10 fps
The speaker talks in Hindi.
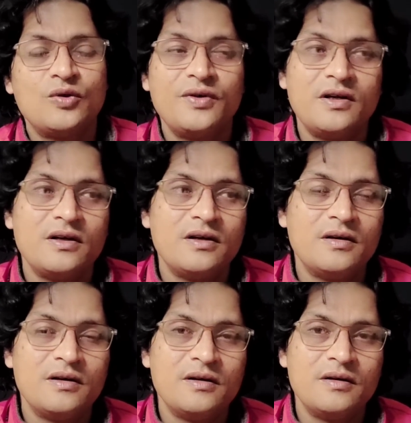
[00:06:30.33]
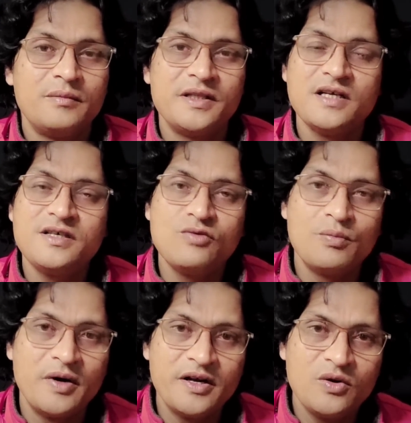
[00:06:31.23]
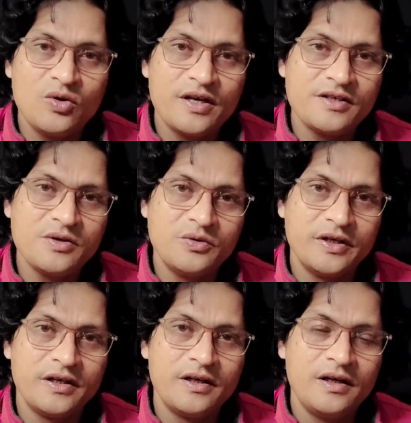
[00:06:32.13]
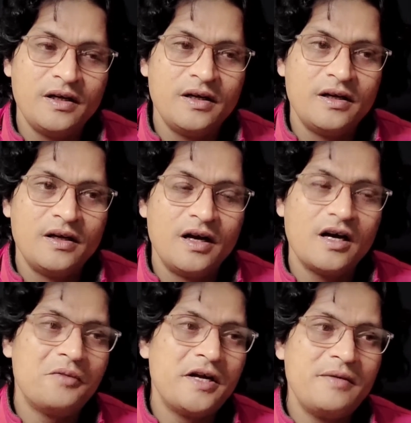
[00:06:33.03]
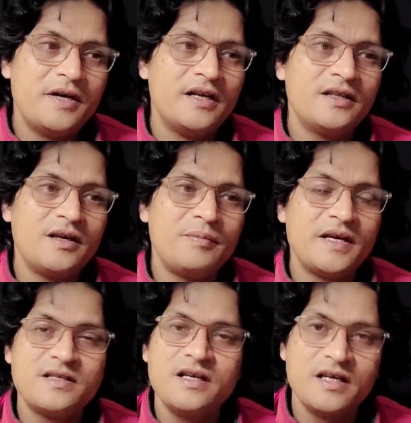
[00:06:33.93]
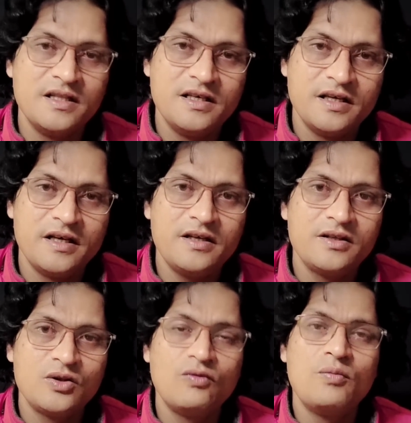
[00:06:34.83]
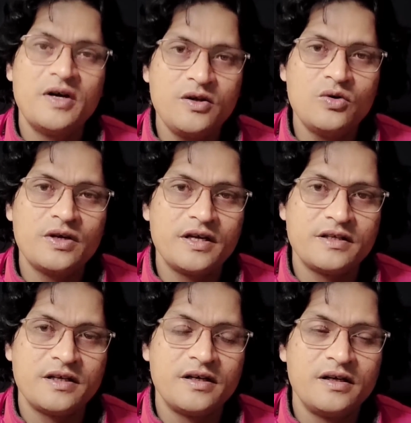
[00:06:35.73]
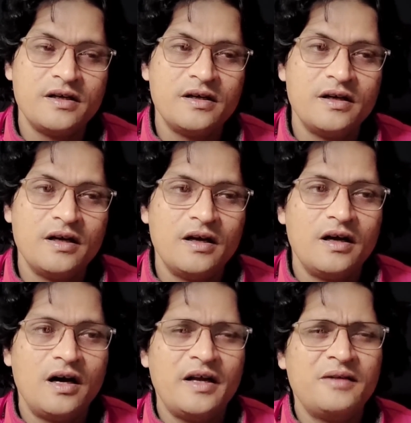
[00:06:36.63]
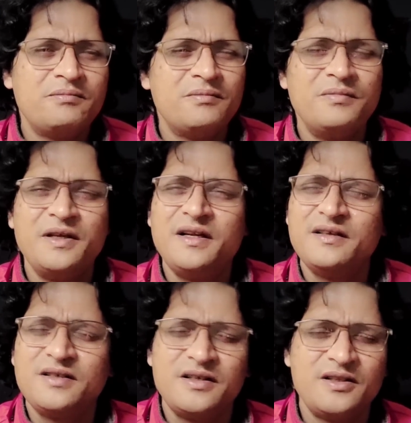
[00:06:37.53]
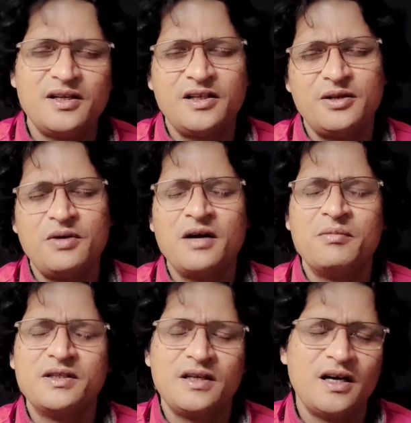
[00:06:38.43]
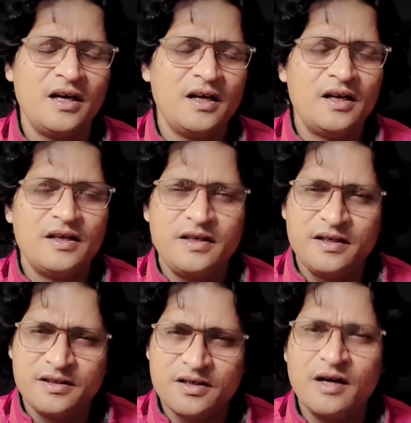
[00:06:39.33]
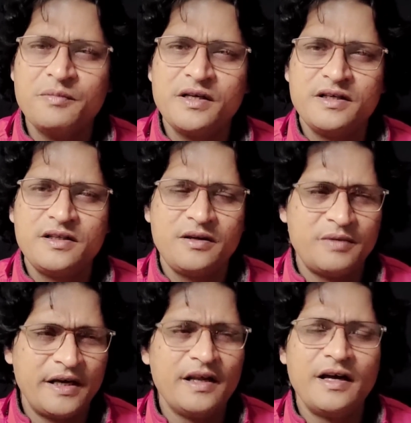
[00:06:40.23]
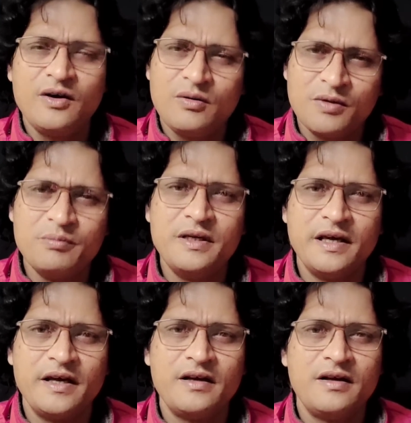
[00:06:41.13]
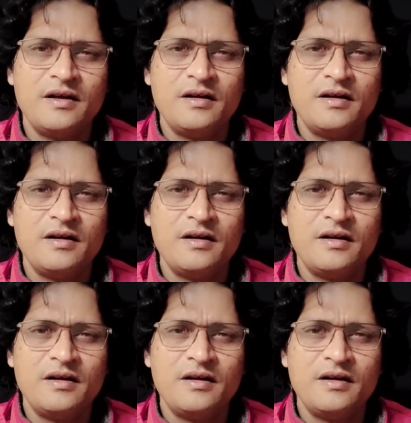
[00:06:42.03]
तो फिर पिताजी वो बड़े लोग कैसे हुए अगर हमारी मेहनत के पैसे नहीं दिए तो वो बड़े लोग कैसे अरे मेरे से इतना दिमाग मत लगा ये इस काम के लिए तेरी बहना है और मम्मी है